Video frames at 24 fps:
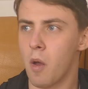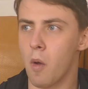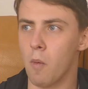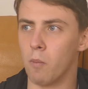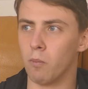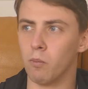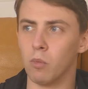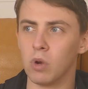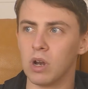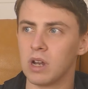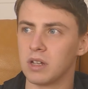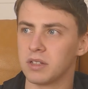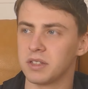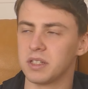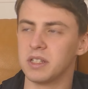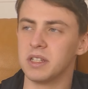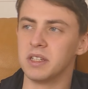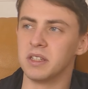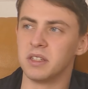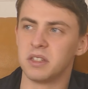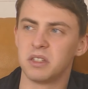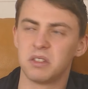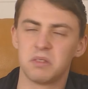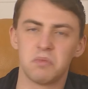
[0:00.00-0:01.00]
Molasse
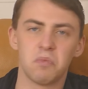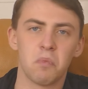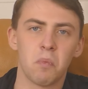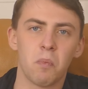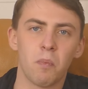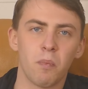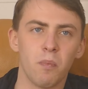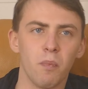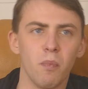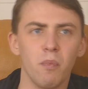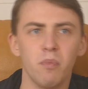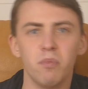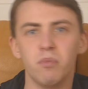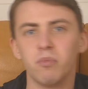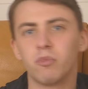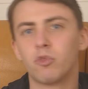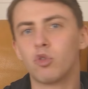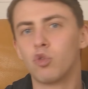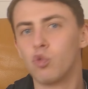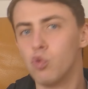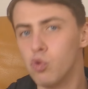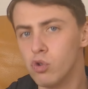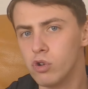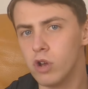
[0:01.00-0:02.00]
ist
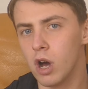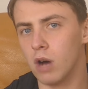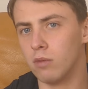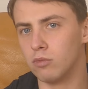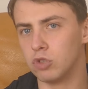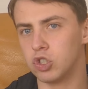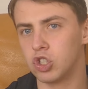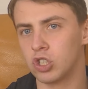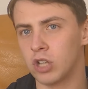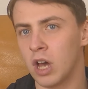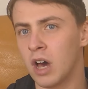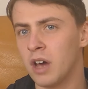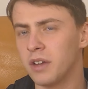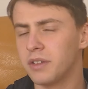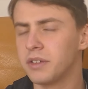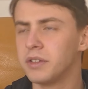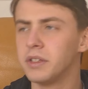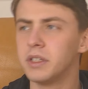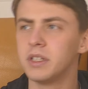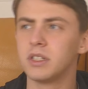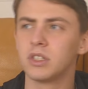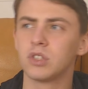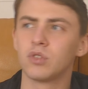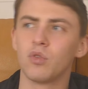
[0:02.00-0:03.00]
gut am Start,
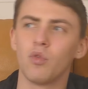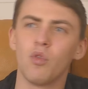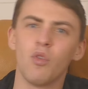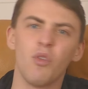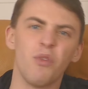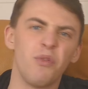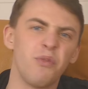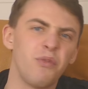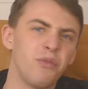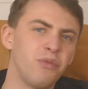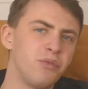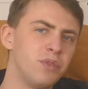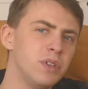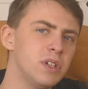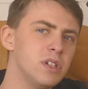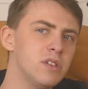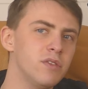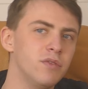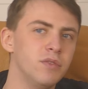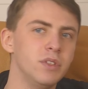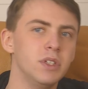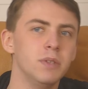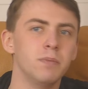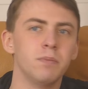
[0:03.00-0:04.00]
nicht so
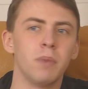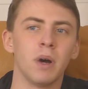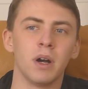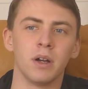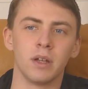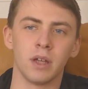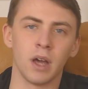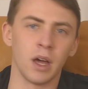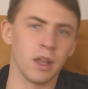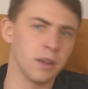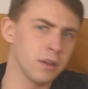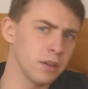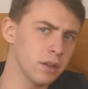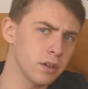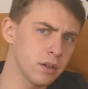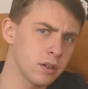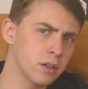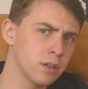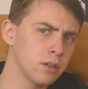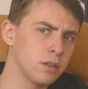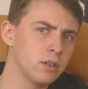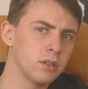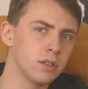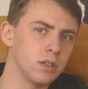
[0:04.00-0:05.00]
viel wie bei
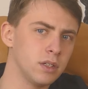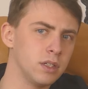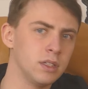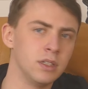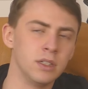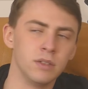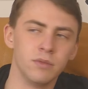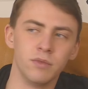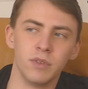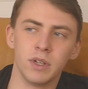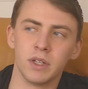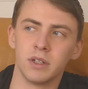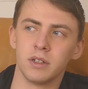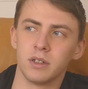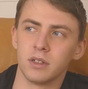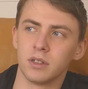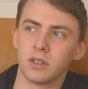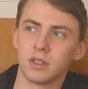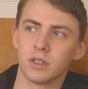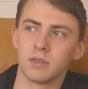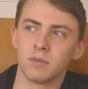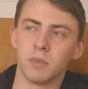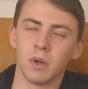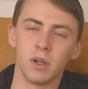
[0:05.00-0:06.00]
anderen. Die werde ich
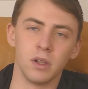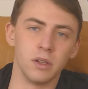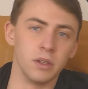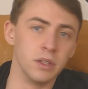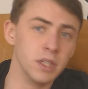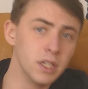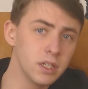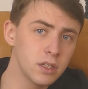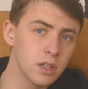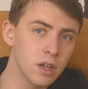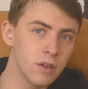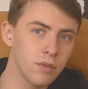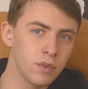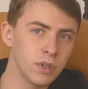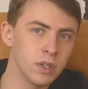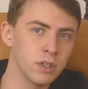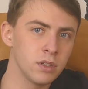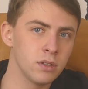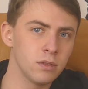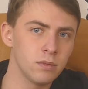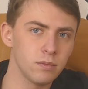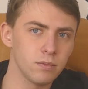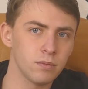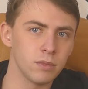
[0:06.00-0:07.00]
jetzt mal nicht
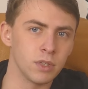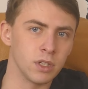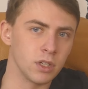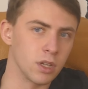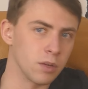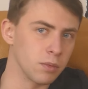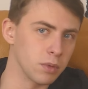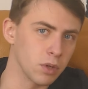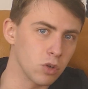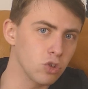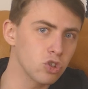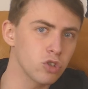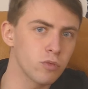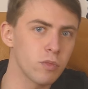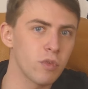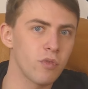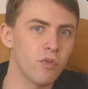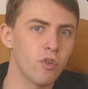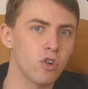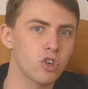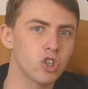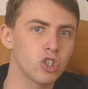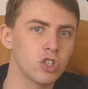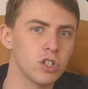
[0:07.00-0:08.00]
erwähnen. Den habe ich auch schon mal
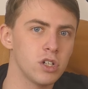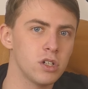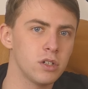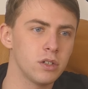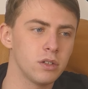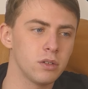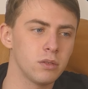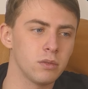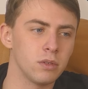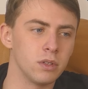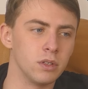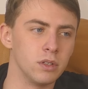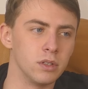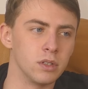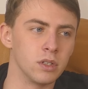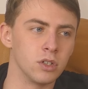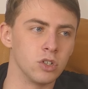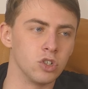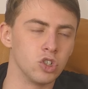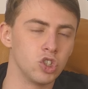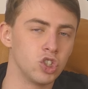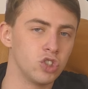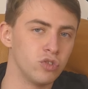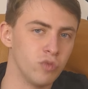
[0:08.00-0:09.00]
vorgestellt.
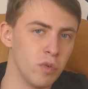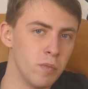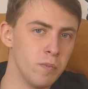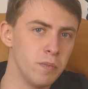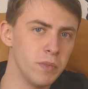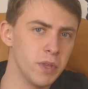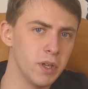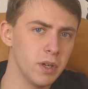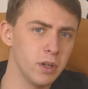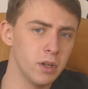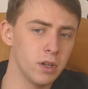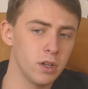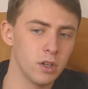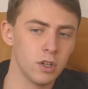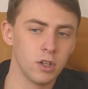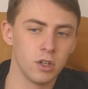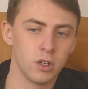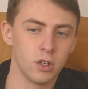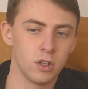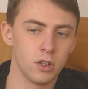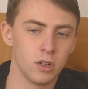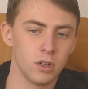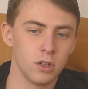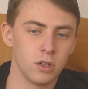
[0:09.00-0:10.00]
Dieser Schwimmende.
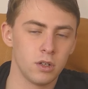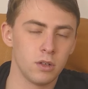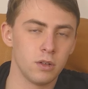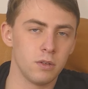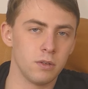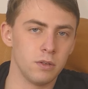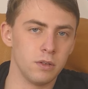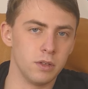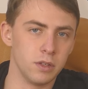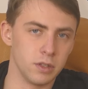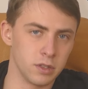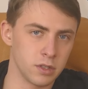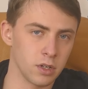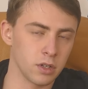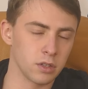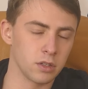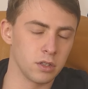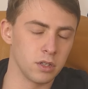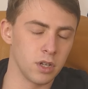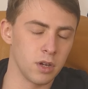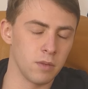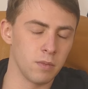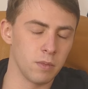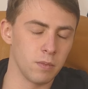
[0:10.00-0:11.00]
Ich sage den
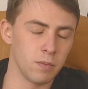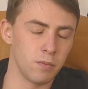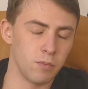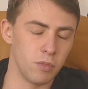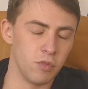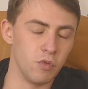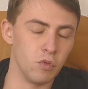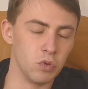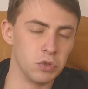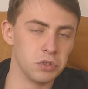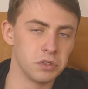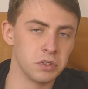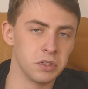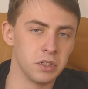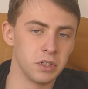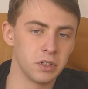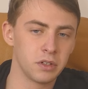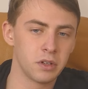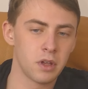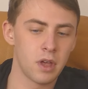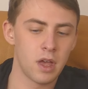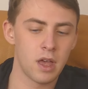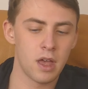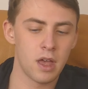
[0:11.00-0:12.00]
Namen bewusst nicht.